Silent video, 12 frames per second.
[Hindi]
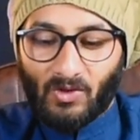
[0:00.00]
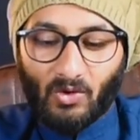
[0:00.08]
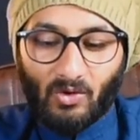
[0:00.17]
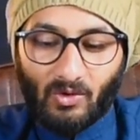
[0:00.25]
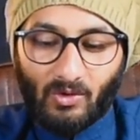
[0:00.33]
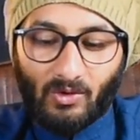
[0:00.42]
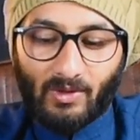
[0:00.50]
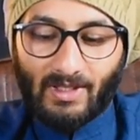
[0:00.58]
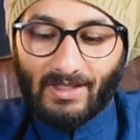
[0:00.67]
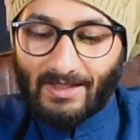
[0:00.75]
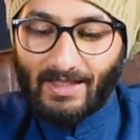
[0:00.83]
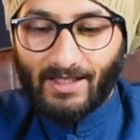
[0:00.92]
तो
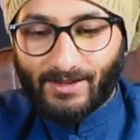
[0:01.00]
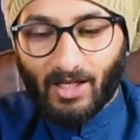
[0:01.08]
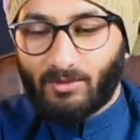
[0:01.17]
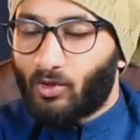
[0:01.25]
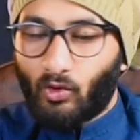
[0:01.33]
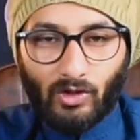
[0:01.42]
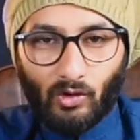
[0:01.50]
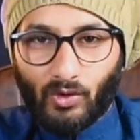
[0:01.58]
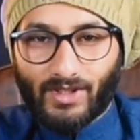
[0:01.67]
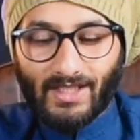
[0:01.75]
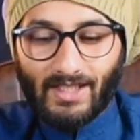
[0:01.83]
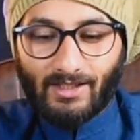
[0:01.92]
ये इसका भी कोई ना
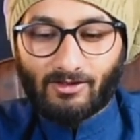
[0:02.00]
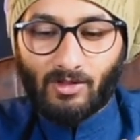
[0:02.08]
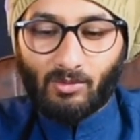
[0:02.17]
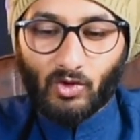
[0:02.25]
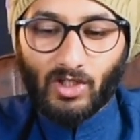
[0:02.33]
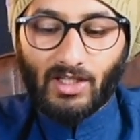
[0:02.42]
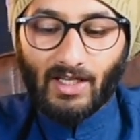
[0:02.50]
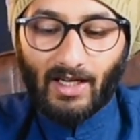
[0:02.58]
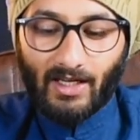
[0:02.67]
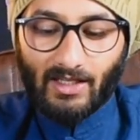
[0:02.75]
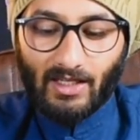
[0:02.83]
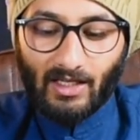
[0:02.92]
कोई सीन इसमें मुझे दिखाई